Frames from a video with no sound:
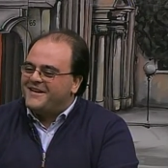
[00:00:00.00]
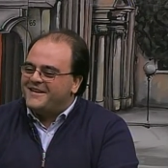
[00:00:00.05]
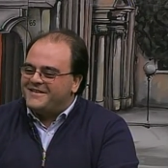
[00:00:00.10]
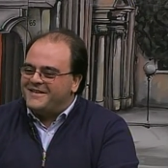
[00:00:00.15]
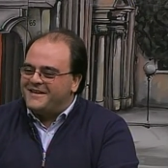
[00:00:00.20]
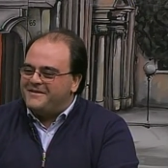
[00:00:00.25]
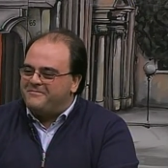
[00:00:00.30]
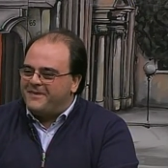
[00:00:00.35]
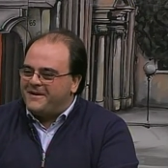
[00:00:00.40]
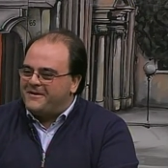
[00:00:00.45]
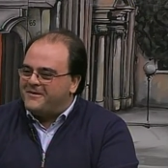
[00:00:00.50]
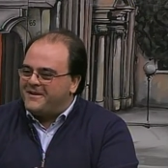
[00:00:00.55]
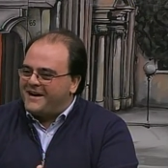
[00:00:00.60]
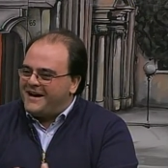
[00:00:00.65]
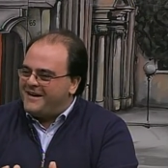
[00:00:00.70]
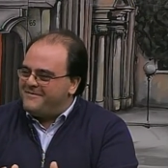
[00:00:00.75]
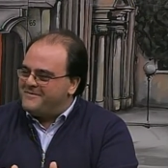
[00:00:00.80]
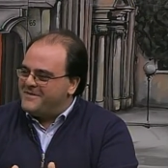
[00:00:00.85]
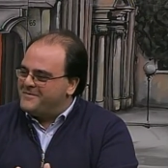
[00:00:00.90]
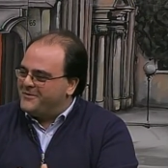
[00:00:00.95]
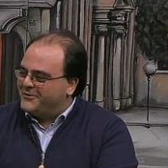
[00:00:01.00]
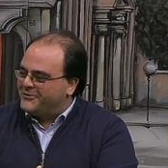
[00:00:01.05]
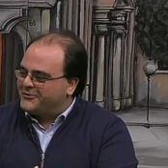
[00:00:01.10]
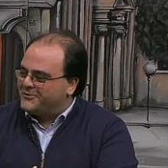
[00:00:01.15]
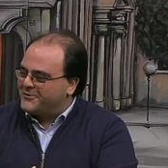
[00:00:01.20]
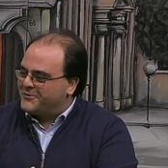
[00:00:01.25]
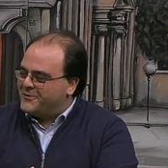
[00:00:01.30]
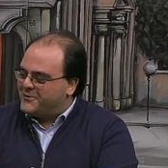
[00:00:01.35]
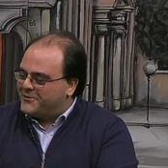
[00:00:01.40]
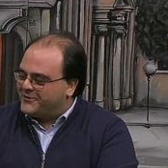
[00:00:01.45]
dei panorami
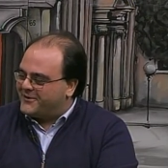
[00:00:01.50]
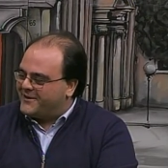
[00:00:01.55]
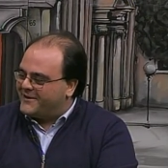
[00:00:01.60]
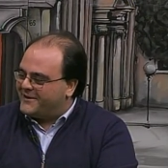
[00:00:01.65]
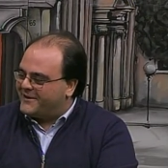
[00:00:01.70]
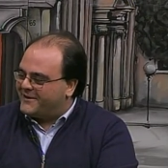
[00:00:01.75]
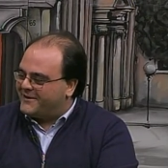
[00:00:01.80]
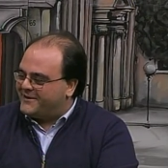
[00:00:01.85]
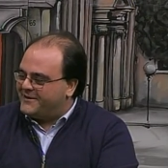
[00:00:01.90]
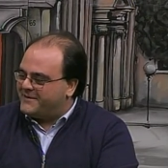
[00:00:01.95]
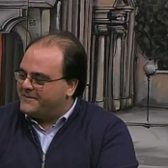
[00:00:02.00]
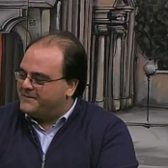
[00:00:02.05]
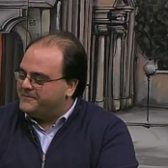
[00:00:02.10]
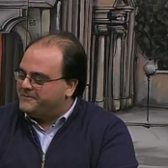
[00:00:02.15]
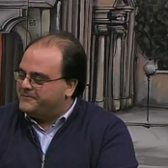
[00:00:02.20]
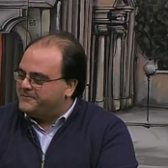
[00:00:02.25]
mostruosi anche eh, sì, lì. Sì.